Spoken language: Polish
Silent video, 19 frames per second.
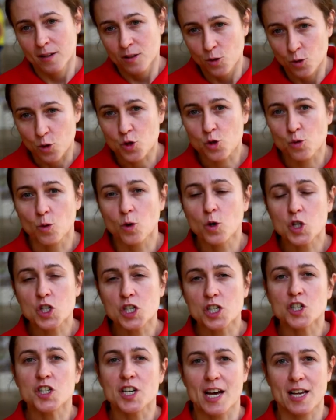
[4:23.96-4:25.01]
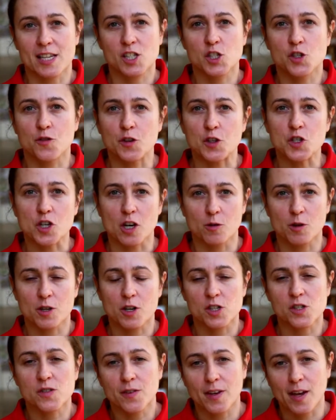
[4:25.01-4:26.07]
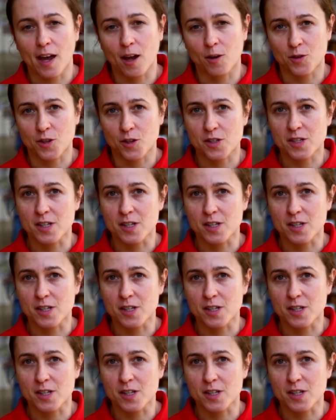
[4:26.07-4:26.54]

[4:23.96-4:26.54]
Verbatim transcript: już dłuższy czas ćwiczą i rozwijają tę